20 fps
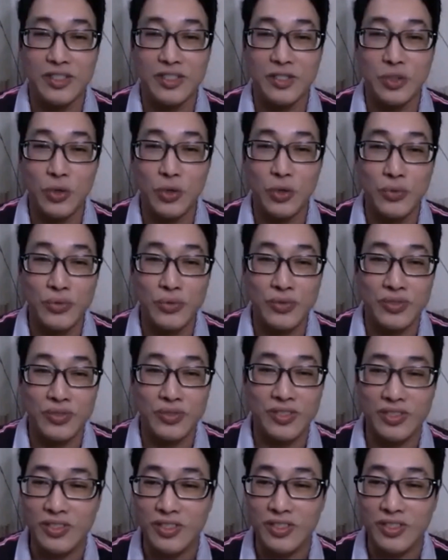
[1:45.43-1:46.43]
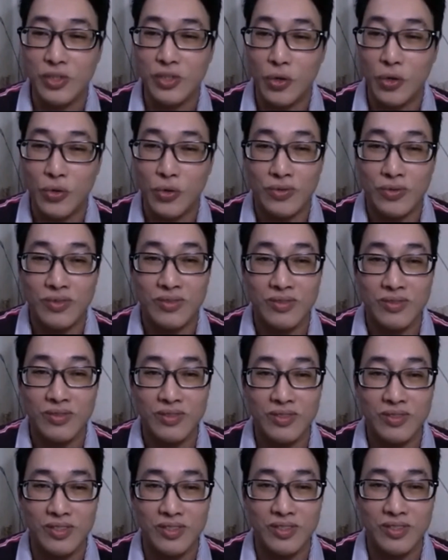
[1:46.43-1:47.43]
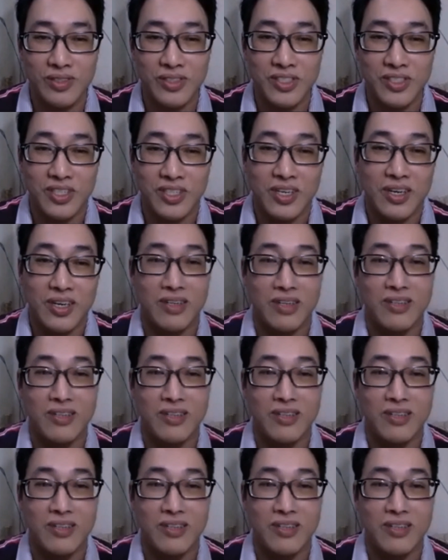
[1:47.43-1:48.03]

众师兄师姐